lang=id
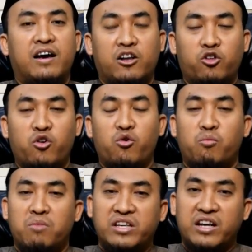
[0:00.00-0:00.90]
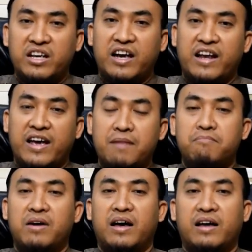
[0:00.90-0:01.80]
atau menjadikan
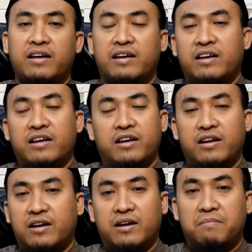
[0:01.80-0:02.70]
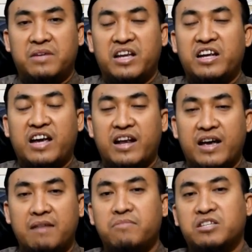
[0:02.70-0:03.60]
hamba e, menjadikan
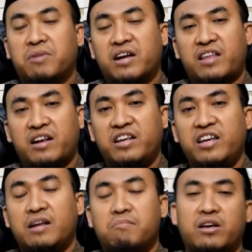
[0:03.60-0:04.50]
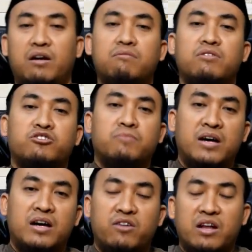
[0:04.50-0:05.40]
hamba sebagai tandingan bagi Allah
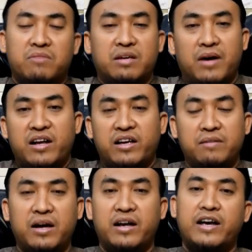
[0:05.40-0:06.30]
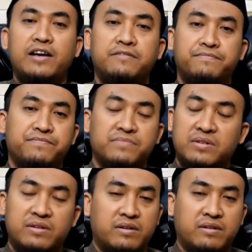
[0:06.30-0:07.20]
Subhanahu dalam ibadah-ibadah
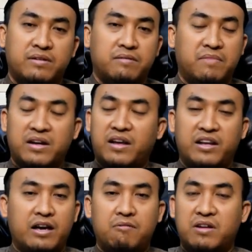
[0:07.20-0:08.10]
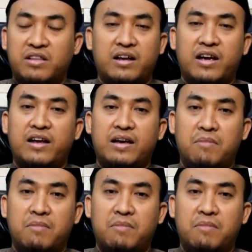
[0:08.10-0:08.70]
maka dikhawatirkan